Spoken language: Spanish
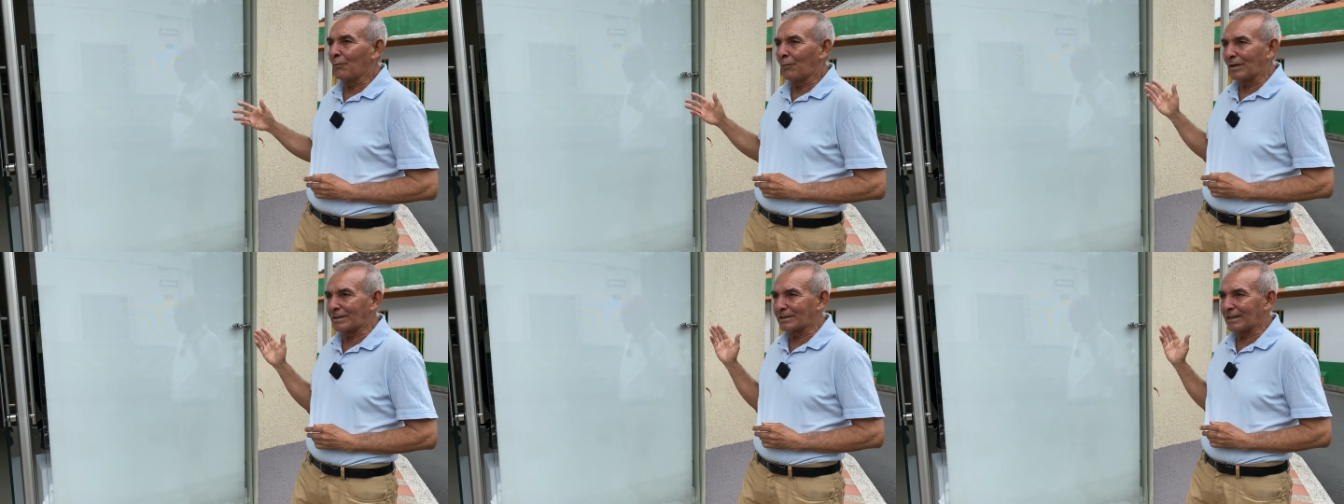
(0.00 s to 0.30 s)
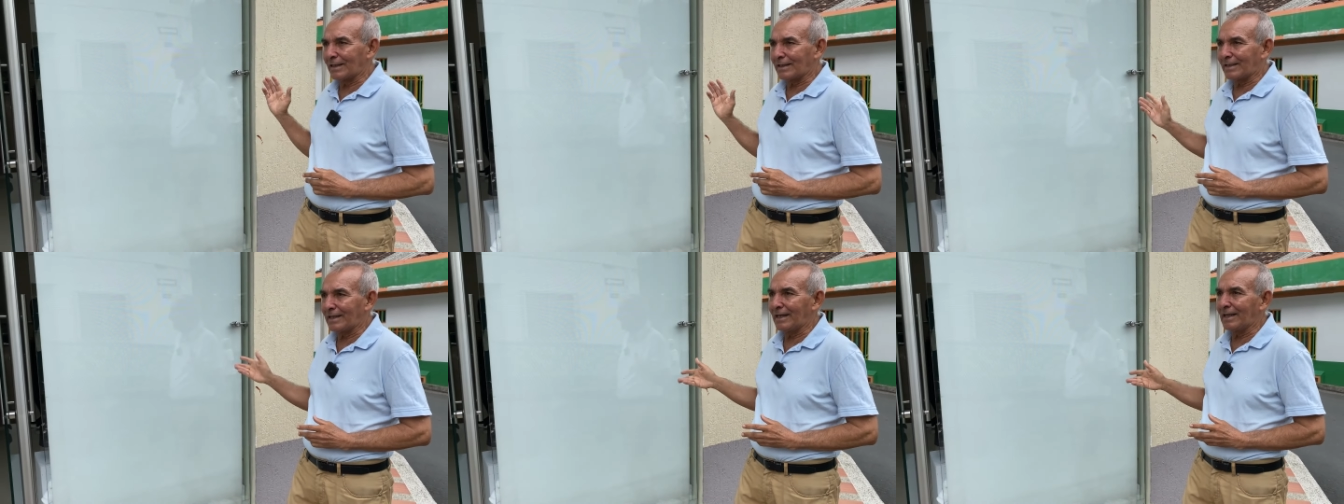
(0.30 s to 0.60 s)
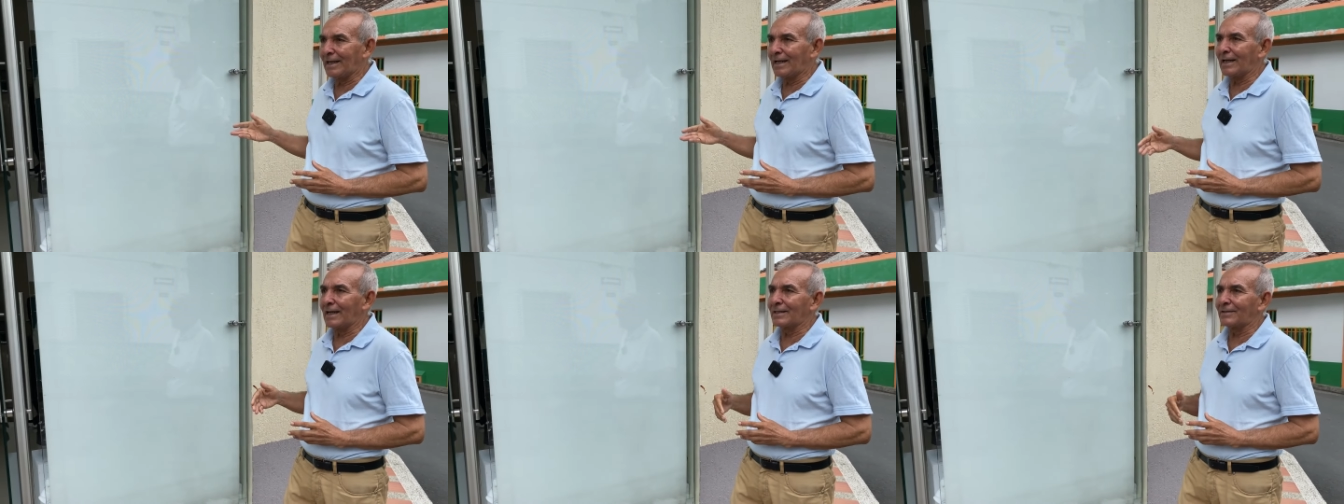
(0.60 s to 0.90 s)
pues
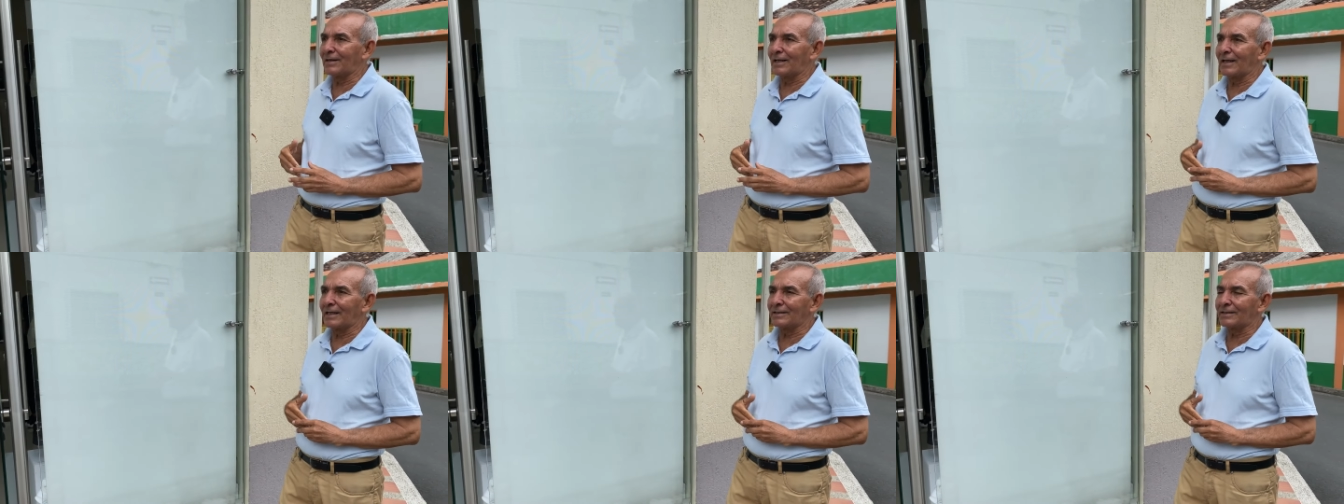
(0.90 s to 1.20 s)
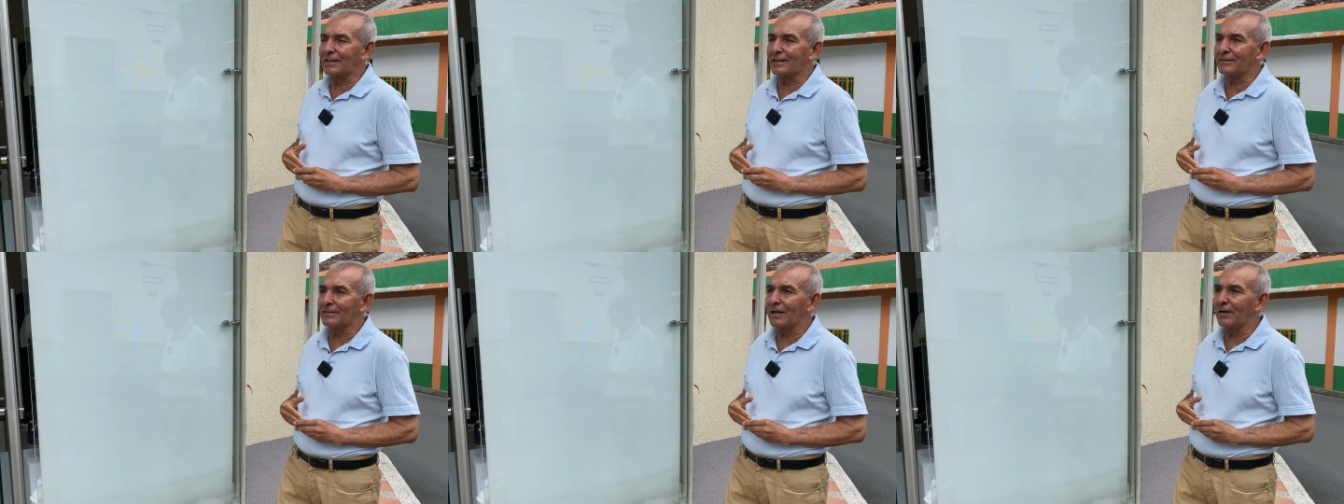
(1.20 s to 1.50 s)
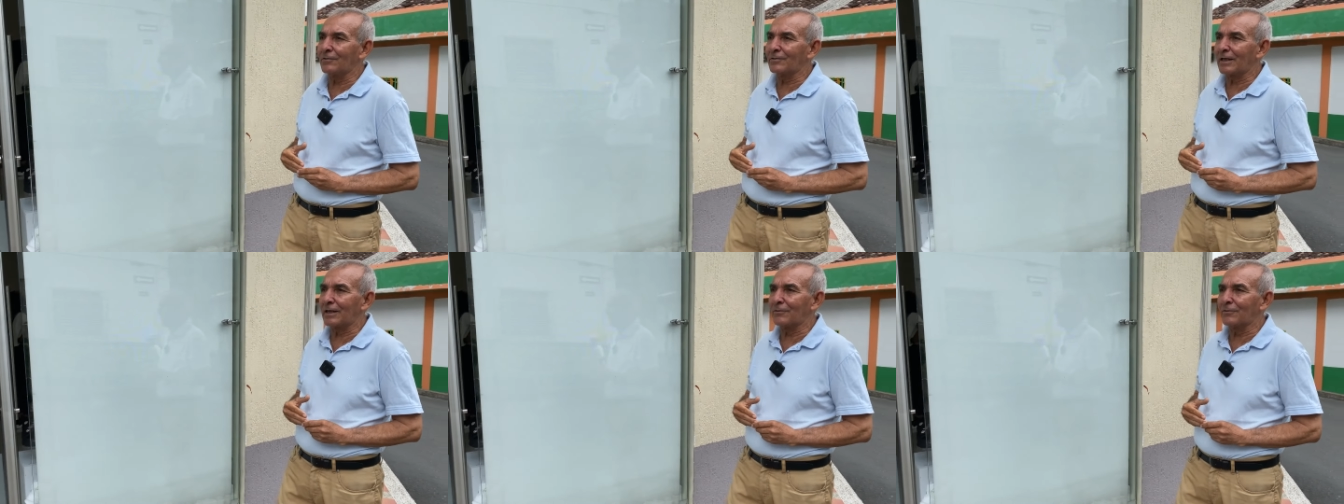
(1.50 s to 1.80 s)
aquí de la
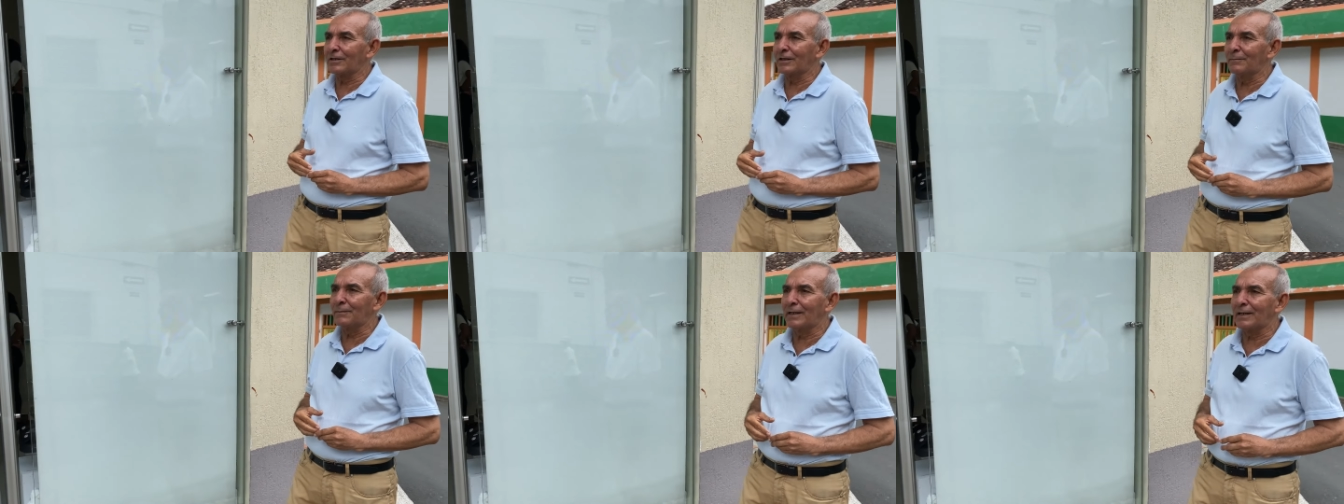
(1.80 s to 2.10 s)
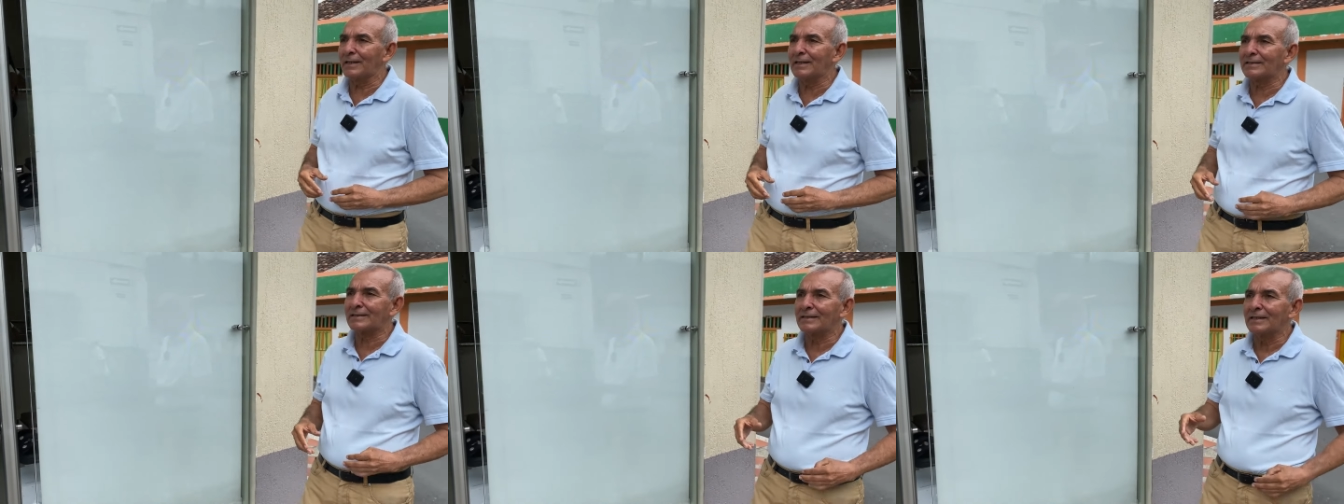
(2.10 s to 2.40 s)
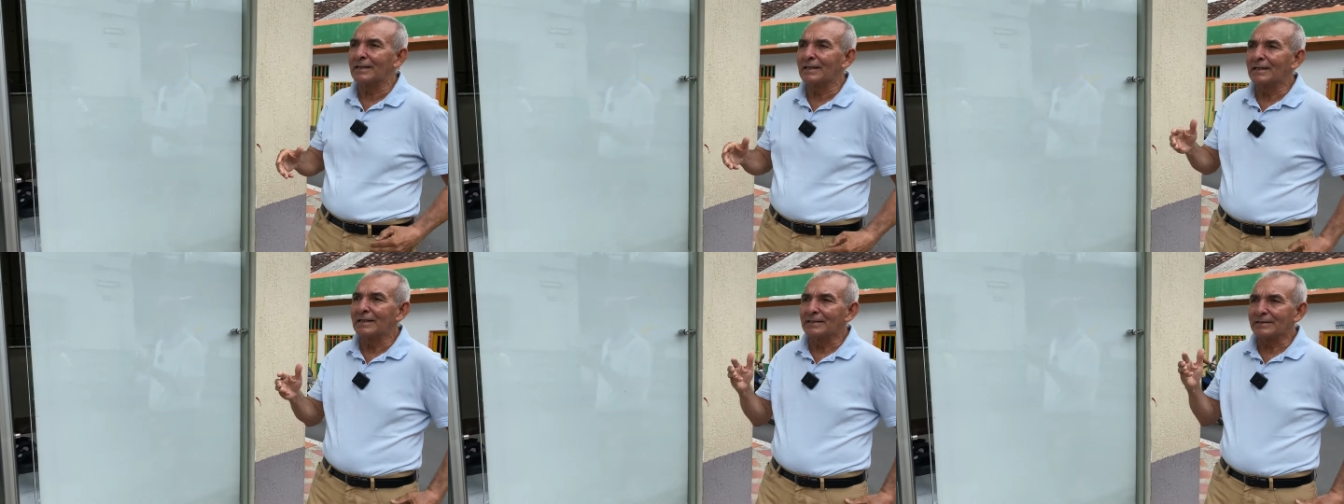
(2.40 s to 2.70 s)
tienda Don Donano Jiménez
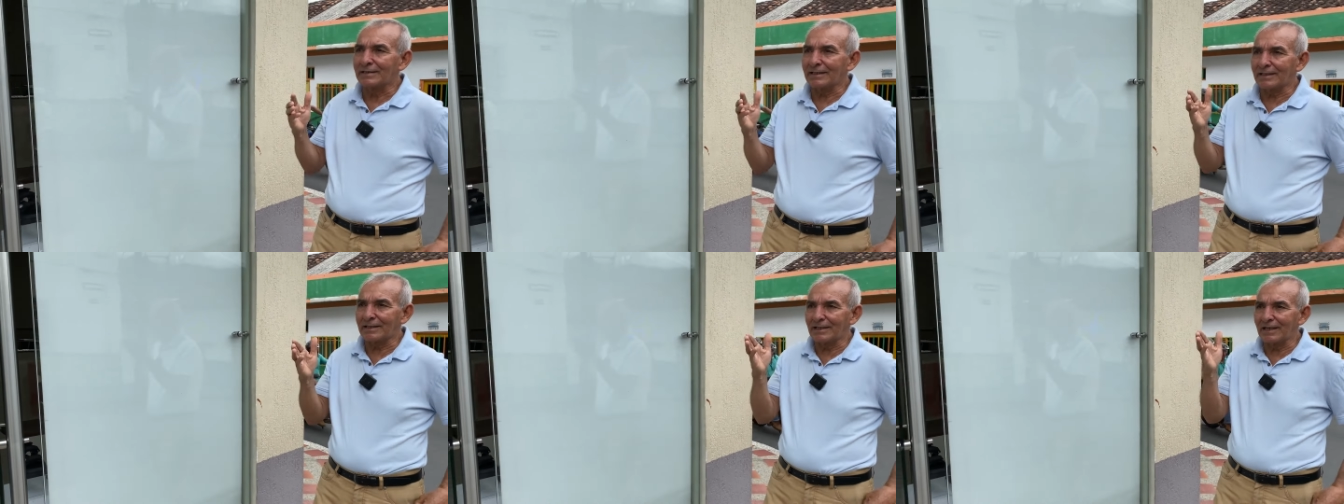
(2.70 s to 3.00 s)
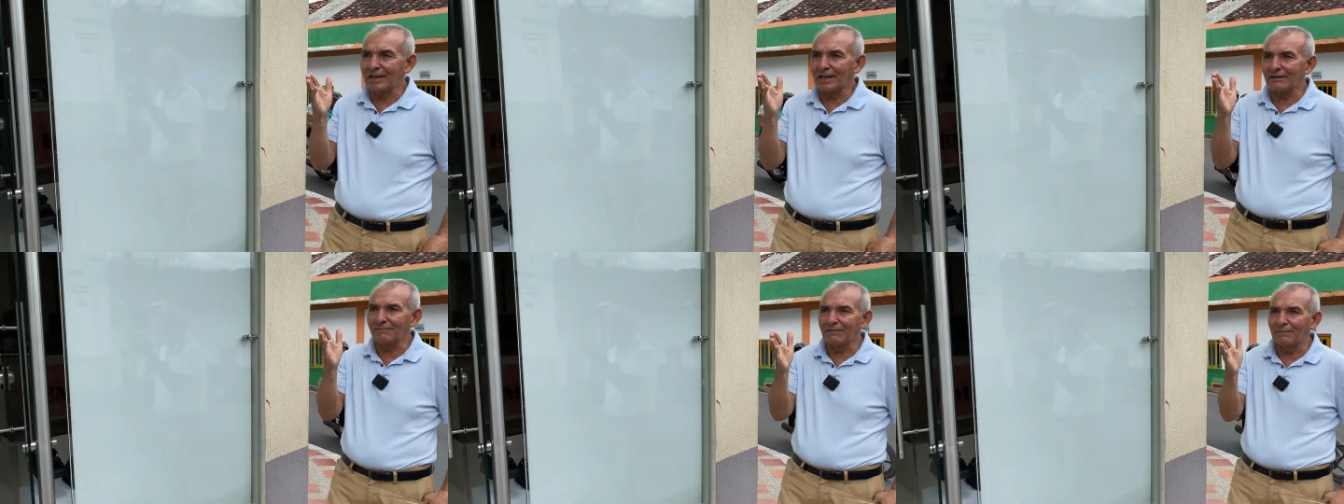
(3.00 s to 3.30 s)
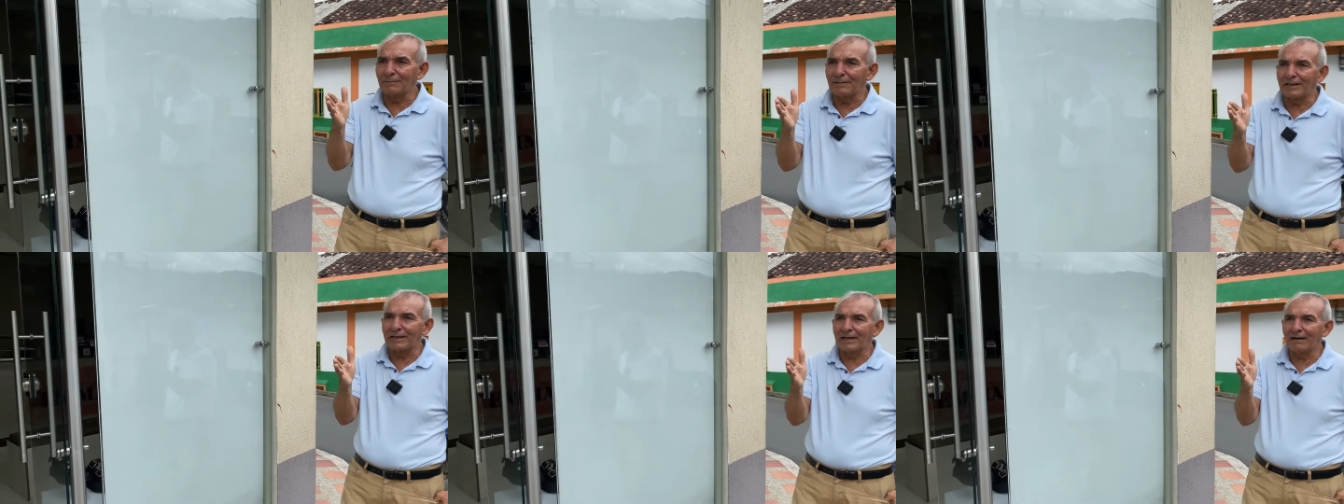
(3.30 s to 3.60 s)
seguía la
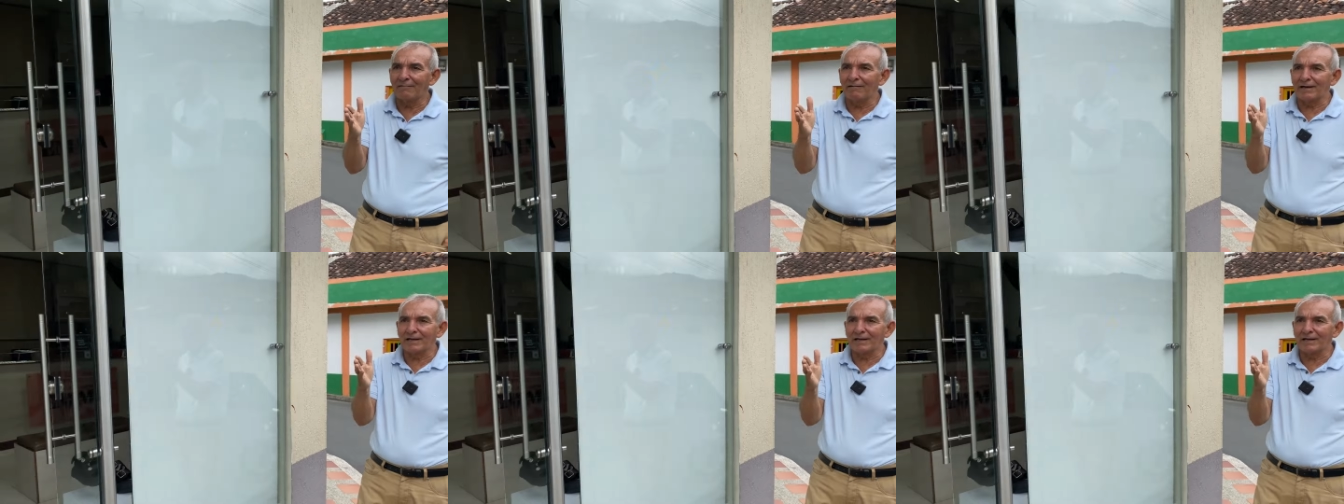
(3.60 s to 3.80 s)
familia